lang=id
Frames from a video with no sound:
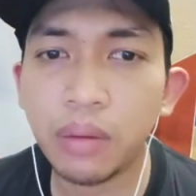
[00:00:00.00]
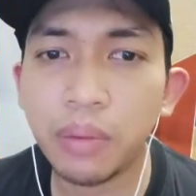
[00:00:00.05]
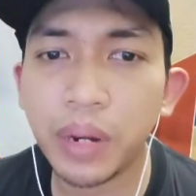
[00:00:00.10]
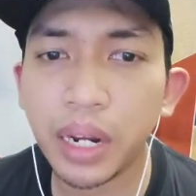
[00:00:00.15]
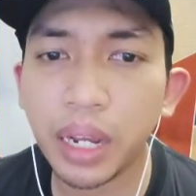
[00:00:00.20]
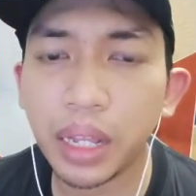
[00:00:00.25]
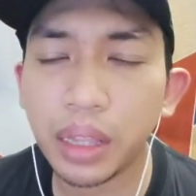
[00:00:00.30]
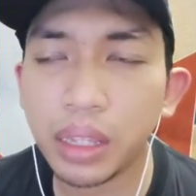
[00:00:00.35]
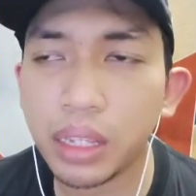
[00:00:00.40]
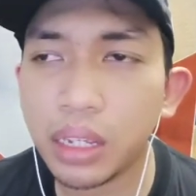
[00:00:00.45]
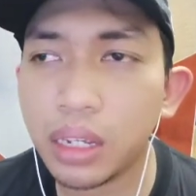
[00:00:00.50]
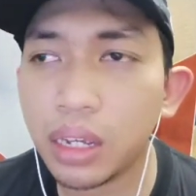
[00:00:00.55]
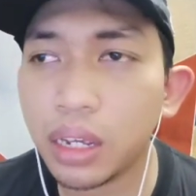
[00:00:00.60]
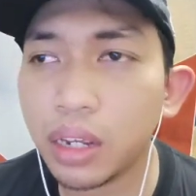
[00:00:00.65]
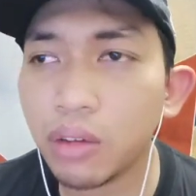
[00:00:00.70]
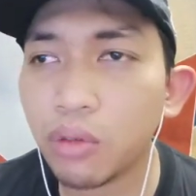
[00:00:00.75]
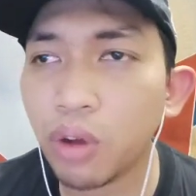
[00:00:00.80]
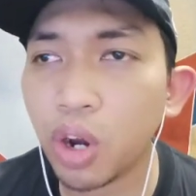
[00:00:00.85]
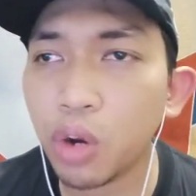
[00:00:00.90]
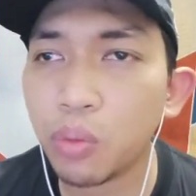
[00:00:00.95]
peringkat 3
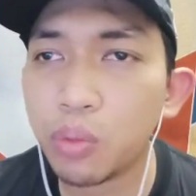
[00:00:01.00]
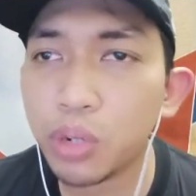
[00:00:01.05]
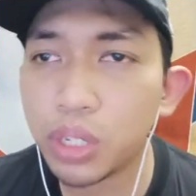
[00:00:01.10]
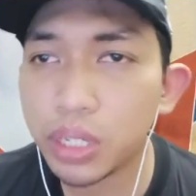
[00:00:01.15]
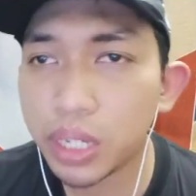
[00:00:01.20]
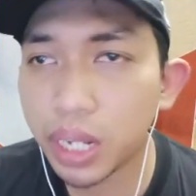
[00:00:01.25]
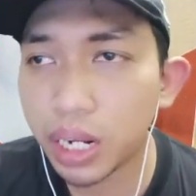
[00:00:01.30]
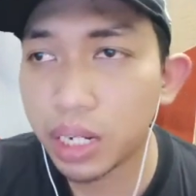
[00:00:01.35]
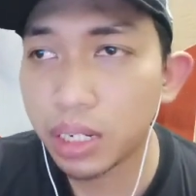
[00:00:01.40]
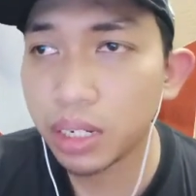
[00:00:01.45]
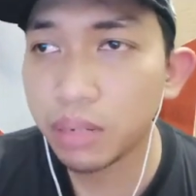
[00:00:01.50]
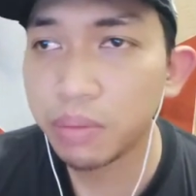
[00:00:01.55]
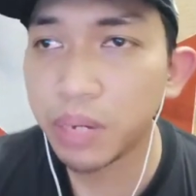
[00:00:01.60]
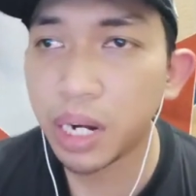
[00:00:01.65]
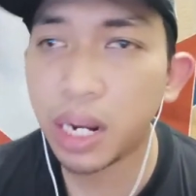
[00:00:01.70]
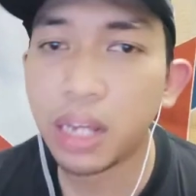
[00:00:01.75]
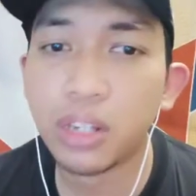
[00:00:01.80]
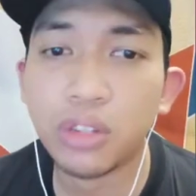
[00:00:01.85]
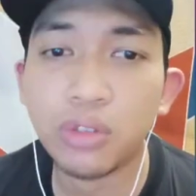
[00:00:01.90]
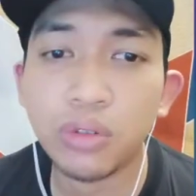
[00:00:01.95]
ya walaupun Chelsea
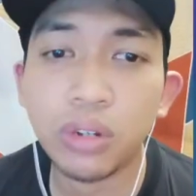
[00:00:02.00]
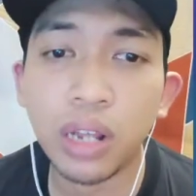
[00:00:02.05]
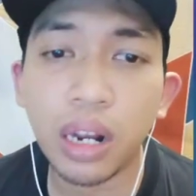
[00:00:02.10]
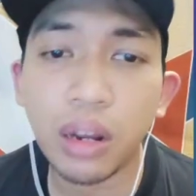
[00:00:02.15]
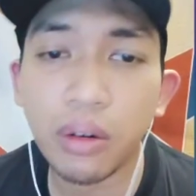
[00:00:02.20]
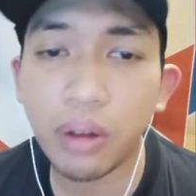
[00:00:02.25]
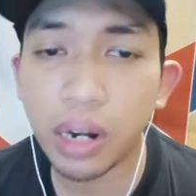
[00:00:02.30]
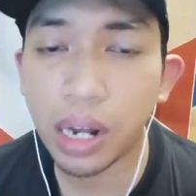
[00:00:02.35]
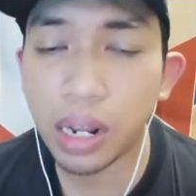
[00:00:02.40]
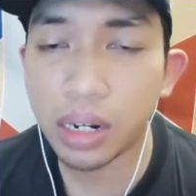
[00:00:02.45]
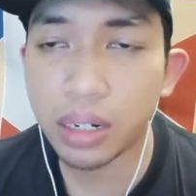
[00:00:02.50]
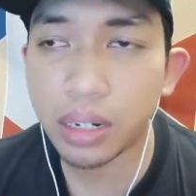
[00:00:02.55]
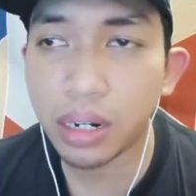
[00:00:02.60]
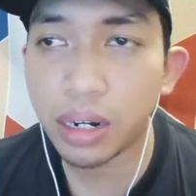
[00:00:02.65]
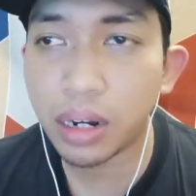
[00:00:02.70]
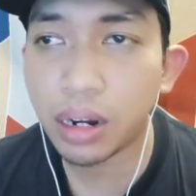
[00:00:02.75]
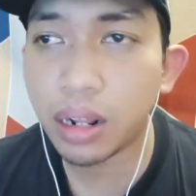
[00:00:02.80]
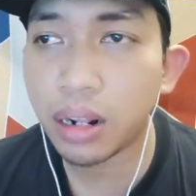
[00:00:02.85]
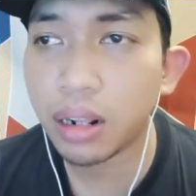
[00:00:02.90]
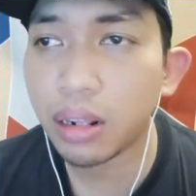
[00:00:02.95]
menang juga lawan
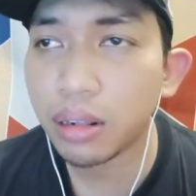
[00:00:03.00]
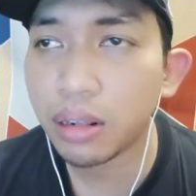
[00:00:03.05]
Arsenal.